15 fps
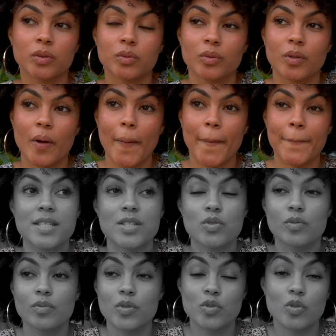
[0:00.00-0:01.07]
Ou, euh,
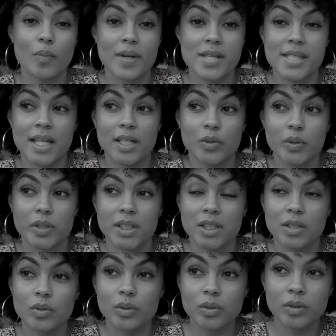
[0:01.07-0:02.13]
si tu veux, je te passe quelques
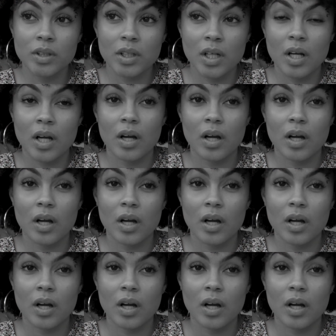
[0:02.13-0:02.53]
kilos.